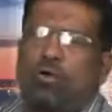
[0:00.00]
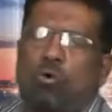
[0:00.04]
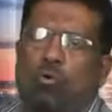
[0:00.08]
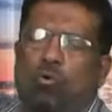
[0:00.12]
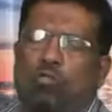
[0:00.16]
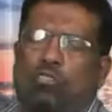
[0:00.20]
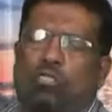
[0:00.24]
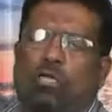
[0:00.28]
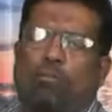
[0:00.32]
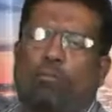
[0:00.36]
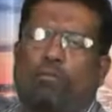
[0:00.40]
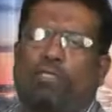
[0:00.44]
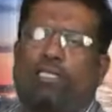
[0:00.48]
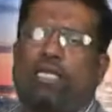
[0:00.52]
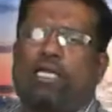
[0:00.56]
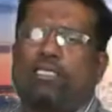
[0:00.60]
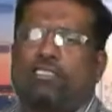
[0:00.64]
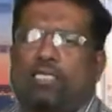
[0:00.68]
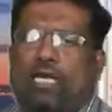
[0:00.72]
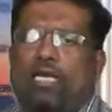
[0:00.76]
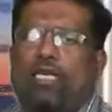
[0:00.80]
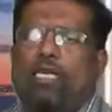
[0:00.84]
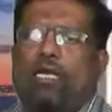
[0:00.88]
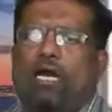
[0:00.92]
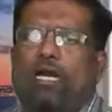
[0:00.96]
उत्तर प्रदेश
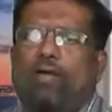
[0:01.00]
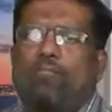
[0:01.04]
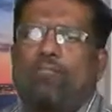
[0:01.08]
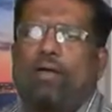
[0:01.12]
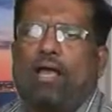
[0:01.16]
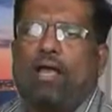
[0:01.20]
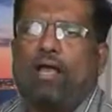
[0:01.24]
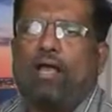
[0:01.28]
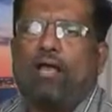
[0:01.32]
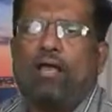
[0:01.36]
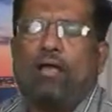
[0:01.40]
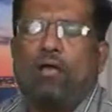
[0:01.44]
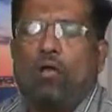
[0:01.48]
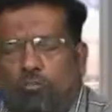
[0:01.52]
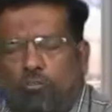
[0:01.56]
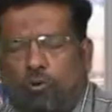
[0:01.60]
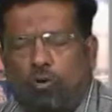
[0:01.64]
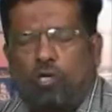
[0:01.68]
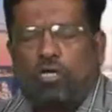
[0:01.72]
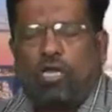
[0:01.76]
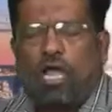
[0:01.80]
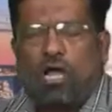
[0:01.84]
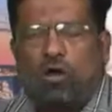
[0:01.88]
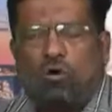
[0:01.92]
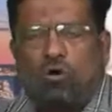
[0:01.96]
अलीगढ़ में
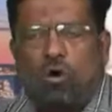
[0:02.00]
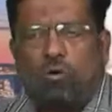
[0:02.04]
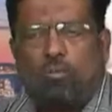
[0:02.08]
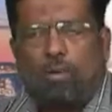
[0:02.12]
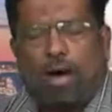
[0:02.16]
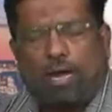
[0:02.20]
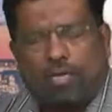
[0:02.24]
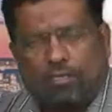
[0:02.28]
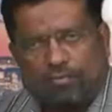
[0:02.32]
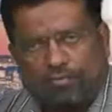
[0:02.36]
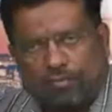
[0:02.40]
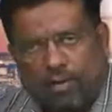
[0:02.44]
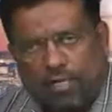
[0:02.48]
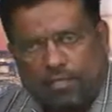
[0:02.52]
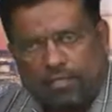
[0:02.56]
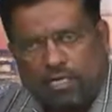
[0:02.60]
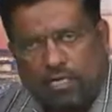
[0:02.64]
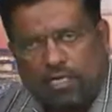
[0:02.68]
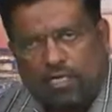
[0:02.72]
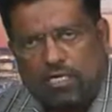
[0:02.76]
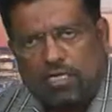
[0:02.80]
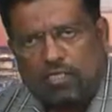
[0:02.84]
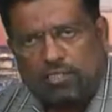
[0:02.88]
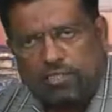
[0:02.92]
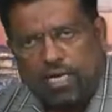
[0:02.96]
बुरके को भारत माता
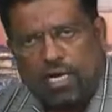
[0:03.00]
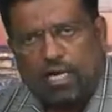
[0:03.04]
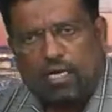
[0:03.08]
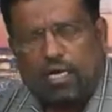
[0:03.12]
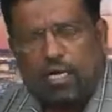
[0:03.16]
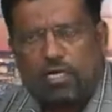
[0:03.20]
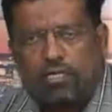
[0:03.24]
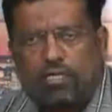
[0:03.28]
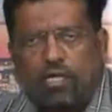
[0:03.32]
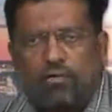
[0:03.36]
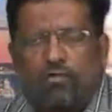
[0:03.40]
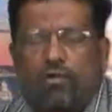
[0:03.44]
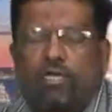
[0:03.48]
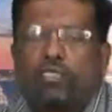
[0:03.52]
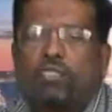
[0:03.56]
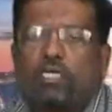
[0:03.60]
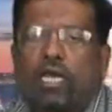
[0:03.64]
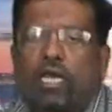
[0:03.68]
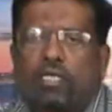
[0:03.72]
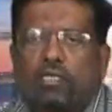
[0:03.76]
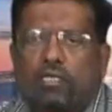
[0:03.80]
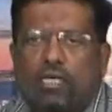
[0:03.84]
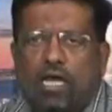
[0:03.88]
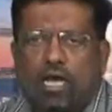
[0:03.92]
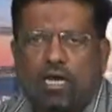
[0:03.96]
की जय कहते हुए
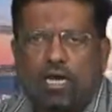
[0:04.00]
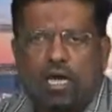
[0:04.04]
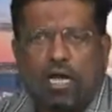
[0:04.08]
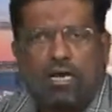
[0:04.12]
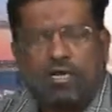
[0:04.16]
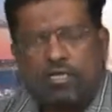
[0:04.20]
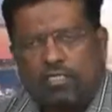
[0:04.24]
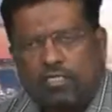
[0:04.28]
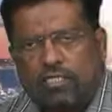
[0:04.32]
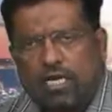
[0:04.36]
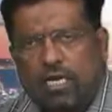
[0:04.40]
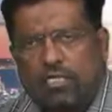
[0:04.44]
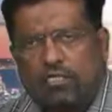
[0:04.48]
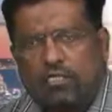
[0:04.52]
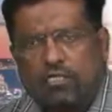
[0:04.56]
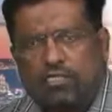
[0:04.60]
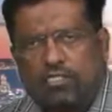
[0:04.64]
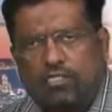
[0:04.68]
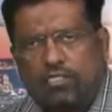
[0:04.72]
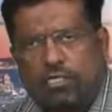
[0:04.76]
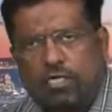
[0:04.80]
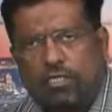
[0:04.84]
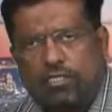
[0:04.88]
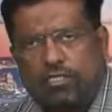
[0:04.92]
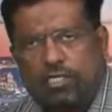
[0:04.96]
जला दिया गया नजर आतीश
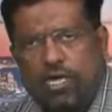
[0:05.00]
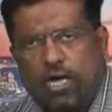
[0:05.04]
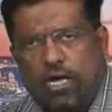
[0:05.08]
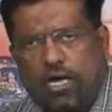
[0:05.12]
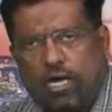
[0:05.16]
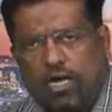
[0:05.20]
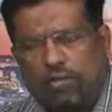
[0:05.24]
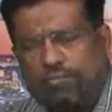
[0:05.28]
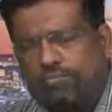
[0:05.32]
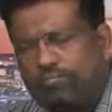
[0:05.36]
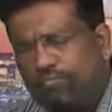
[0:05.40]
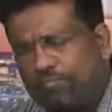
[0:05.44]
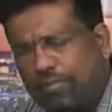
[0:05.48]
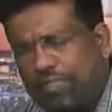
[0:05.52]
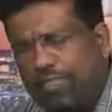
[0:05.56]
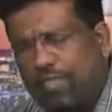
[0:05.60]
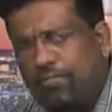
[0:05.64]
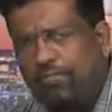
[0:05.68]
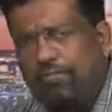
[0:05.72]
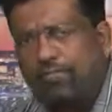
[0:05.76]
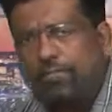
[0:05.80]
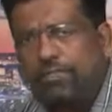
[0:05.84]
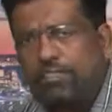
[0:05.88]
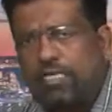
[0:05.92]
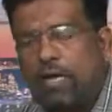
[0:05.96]
कर दिया गया
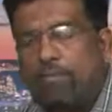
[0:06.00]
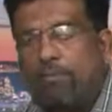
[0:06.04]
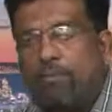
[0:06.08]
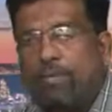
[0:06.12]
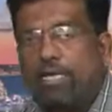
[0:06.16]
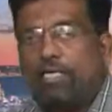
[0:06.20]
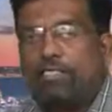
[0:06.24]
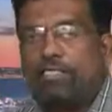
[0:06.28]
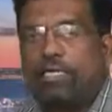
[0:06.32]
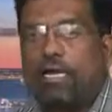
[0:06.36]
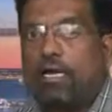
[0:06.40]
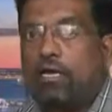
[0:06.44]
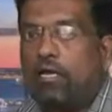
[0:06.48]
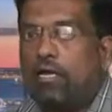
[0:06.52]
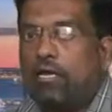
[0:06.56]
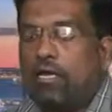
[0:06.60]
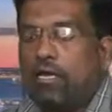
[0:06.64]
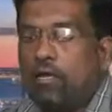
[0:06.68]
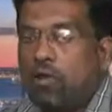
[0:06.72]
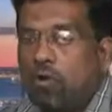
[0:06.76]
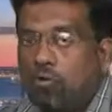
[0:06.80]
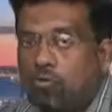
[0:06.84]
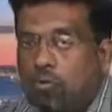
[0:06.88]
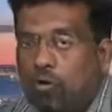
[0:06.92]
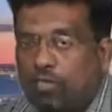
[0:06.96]
मतलब इसके पीछे
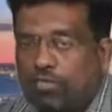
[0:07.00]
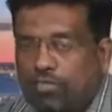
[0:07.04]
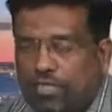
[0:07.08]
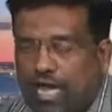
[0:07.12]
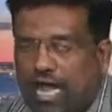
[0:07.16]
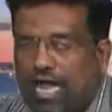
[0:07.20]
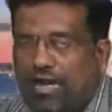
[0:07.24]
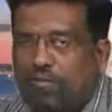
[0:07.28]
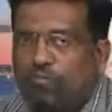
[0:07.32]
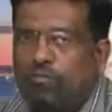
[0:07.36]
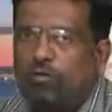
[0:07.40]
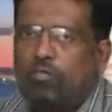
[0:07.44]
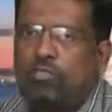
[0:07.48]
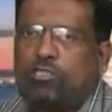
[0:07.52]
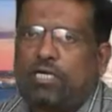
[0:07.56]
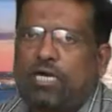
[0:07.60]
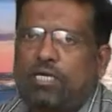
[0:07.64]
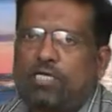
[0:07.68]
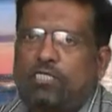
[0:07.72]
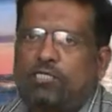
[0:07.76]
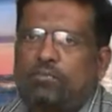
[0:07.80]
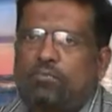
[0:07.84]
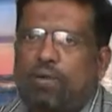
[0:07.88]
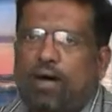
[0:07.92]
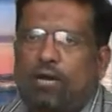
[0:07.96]
वो जानबूझकर
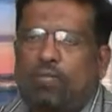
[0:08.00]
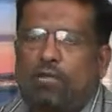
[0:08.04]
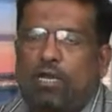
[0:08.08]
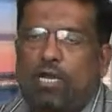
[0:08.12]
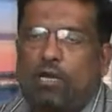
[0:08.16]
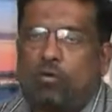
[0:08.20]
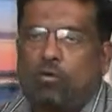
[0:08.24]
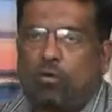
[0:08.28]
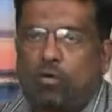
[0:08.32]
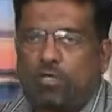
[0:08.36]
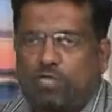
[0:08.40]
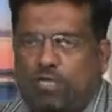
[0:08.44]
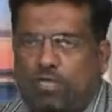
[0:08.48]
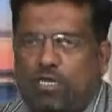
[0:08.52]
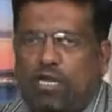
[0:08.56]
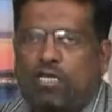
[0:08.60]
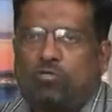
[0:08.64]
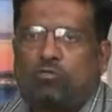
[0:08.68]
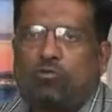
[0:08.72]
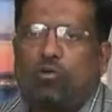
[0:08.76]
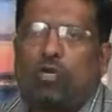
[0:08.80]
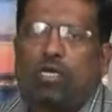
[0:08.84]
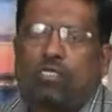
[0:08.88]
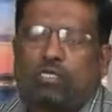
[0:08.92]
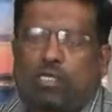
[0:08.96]
इस मामले को इतना
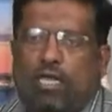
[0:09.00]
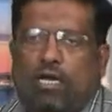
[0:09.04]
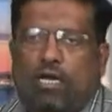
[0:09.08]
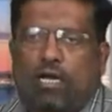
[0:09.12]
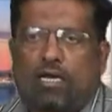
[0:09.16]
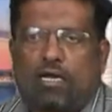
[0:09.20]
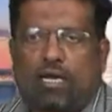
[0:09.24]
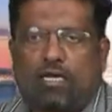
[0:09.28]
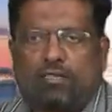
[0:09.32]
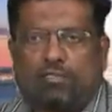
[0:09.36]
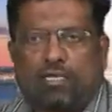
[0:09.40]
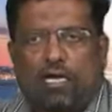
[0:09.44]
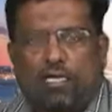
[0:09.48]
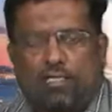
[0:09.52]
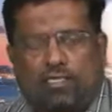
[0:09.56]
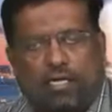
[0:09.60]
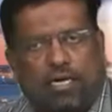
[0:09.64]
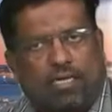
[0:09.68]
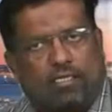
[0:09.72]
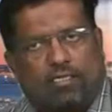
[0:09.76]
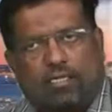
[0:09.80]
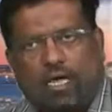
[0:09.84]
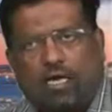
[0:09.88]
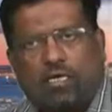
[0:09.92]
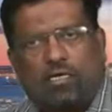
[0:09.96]
सुरक्षा रखना चाहते
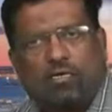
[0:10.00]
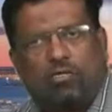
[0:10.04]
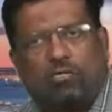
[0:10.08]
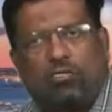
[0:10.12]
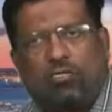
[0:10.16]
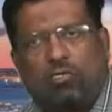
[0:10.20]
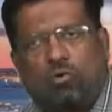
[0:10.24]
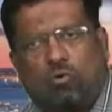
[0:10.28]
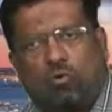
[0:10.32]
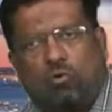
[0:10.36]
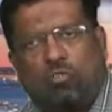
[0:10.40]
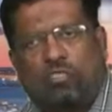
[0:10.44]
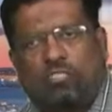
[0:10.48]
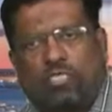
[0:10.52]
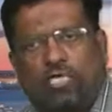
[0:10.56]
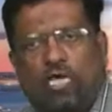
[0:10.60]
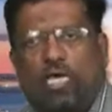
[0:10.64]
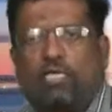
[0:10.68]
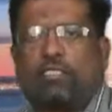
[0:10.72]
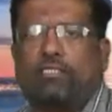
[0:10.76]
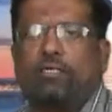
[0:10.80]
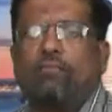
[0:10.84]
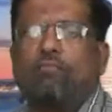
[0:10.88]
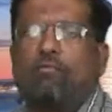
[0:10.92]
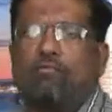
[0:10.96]
हैं ताकि उनको
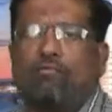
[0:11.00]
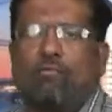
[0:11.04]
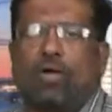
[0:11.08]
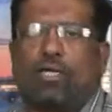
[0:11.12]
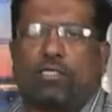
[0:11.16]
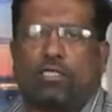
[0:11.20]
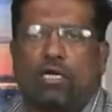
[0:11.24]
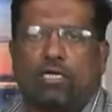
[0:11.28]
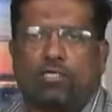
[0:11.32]
सियासी मुफात